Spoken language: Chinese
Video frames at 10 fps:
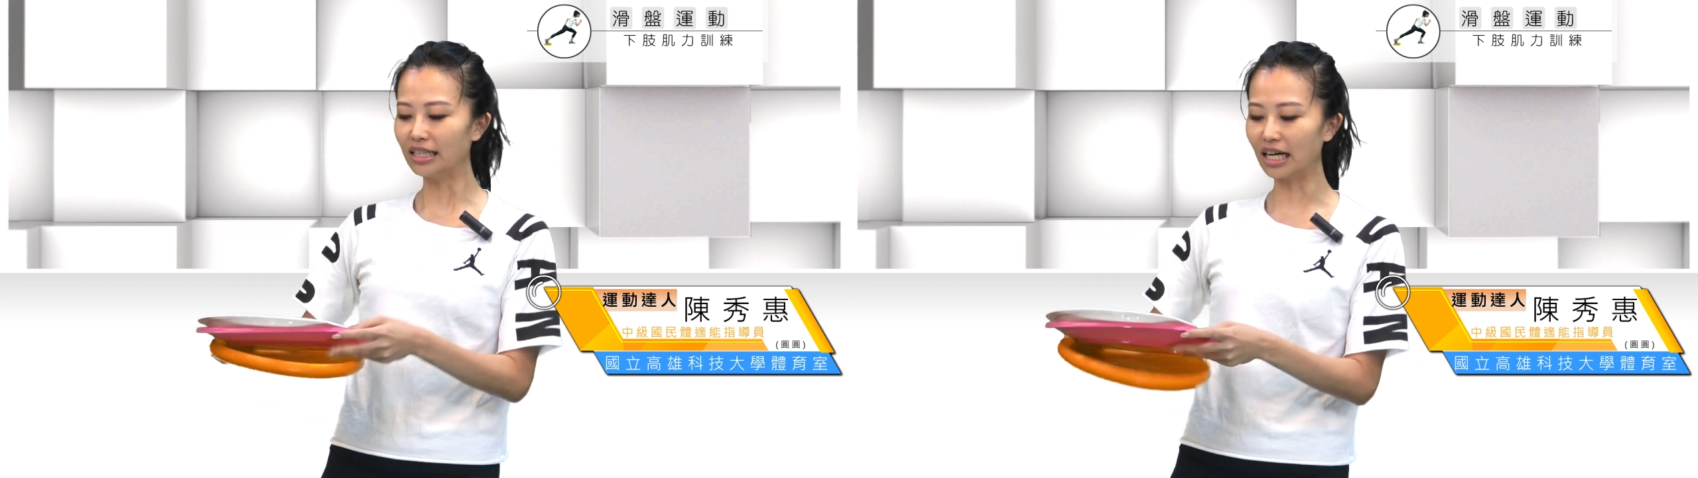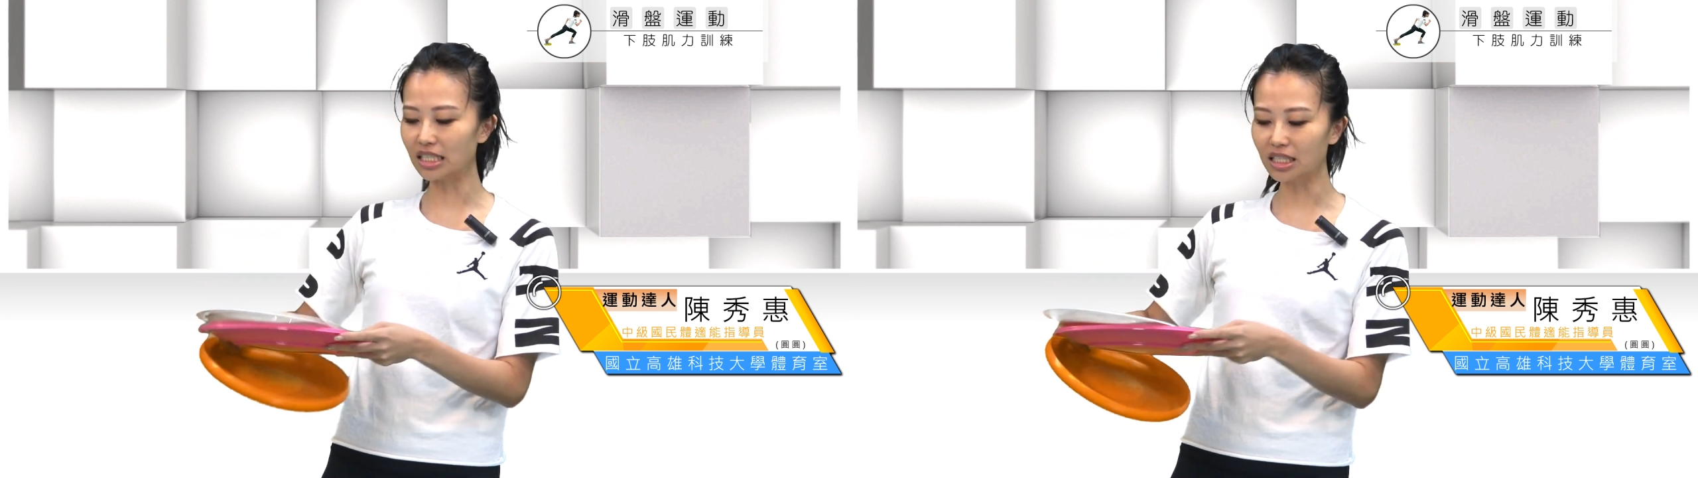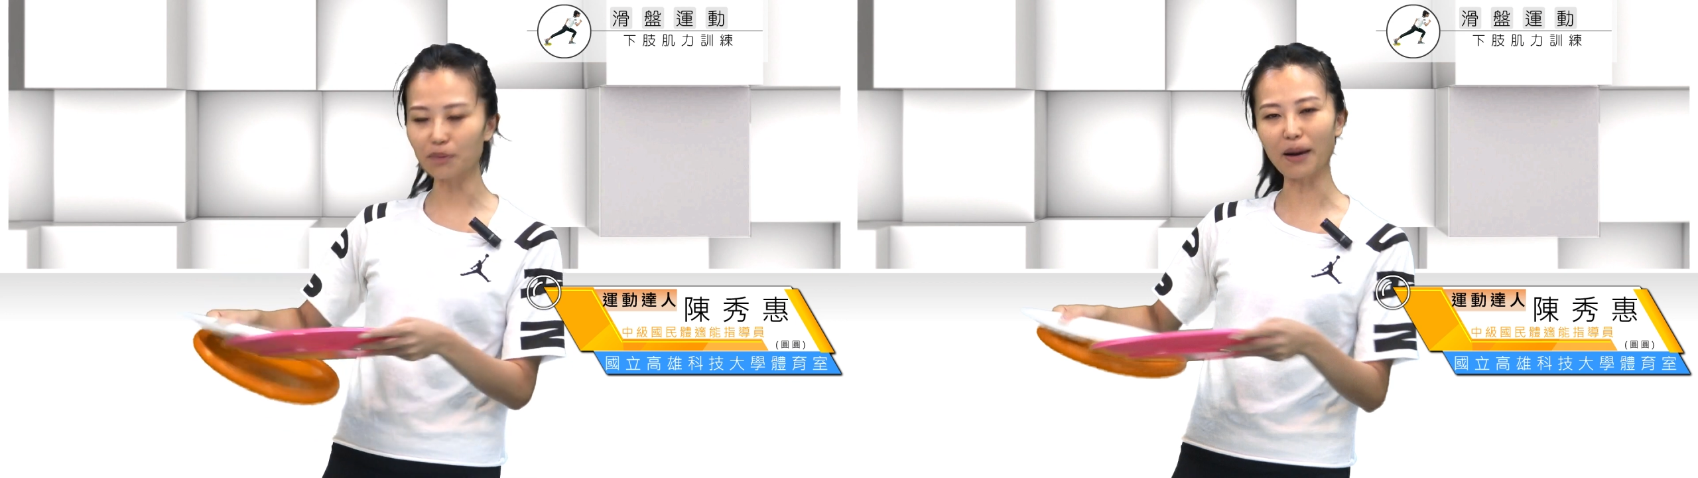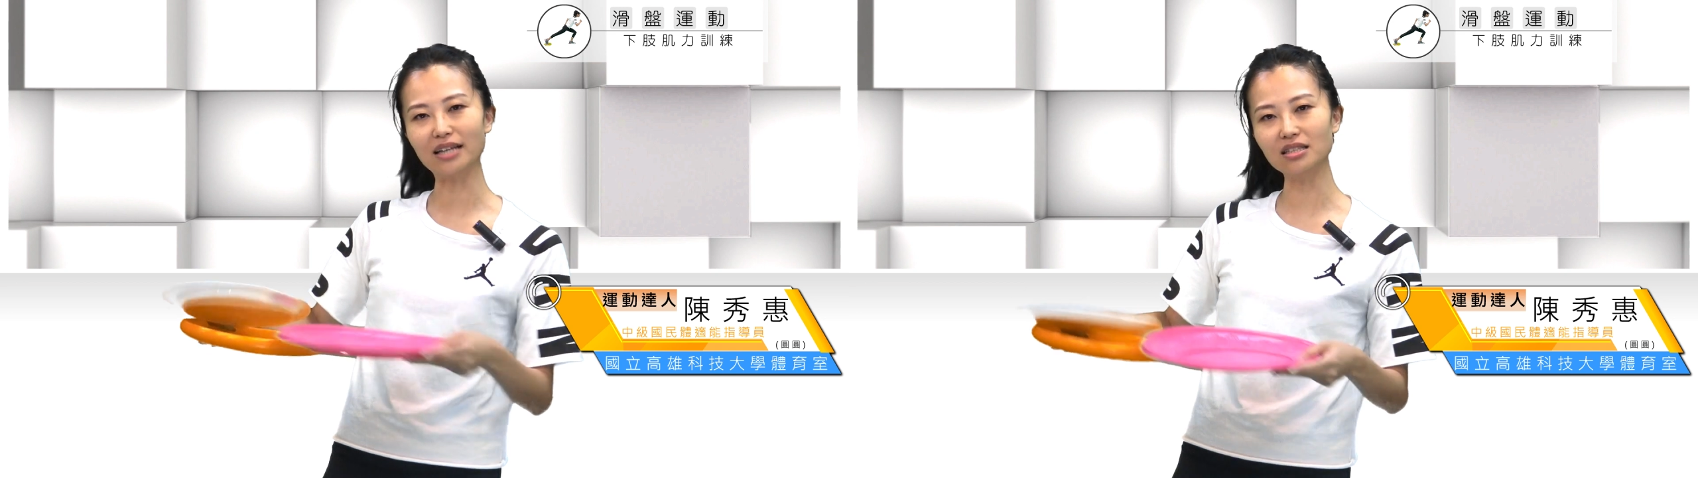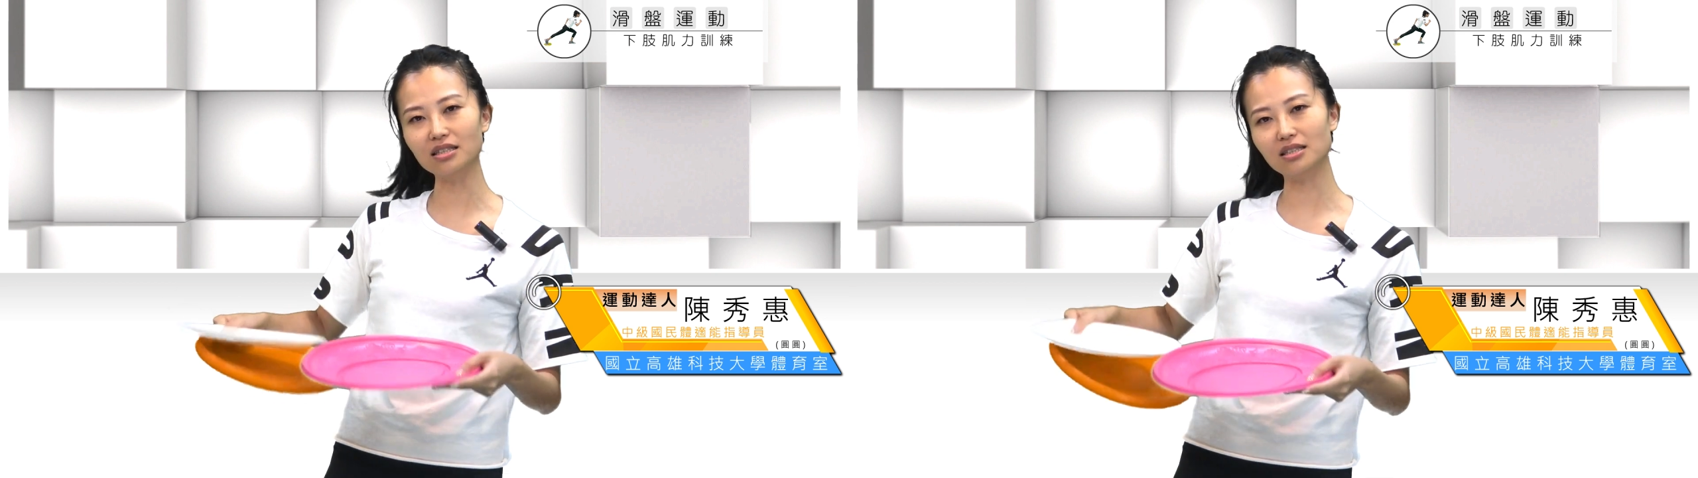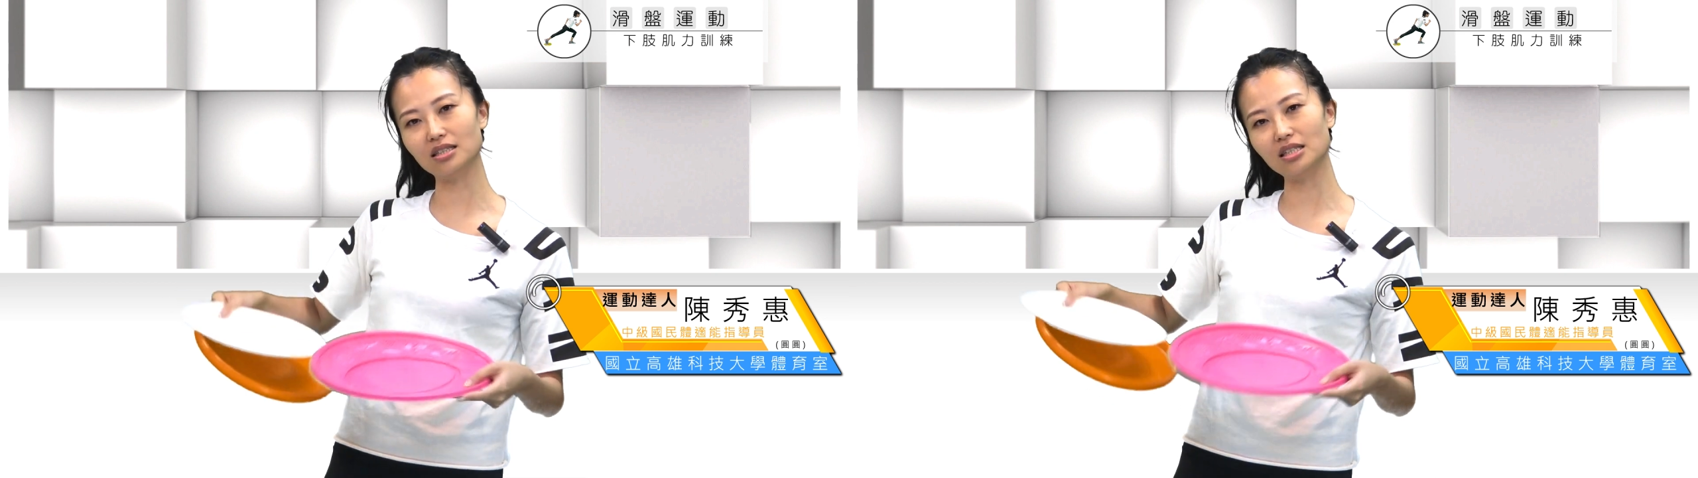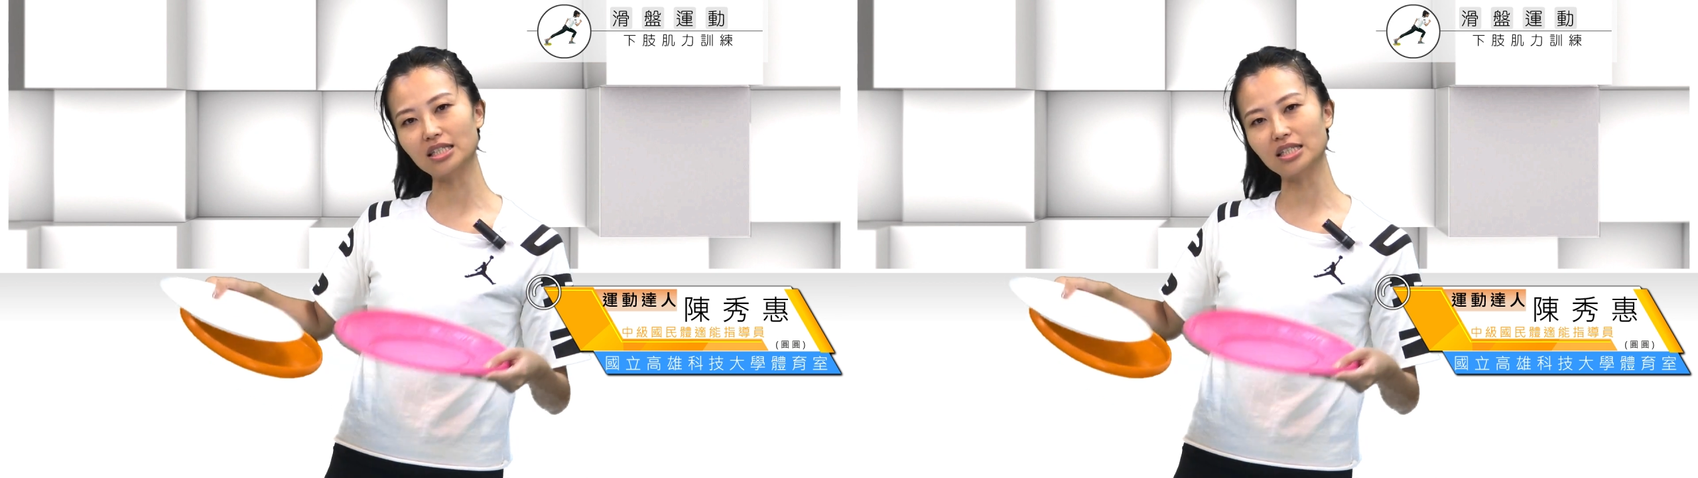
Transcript: 那其实盘子只是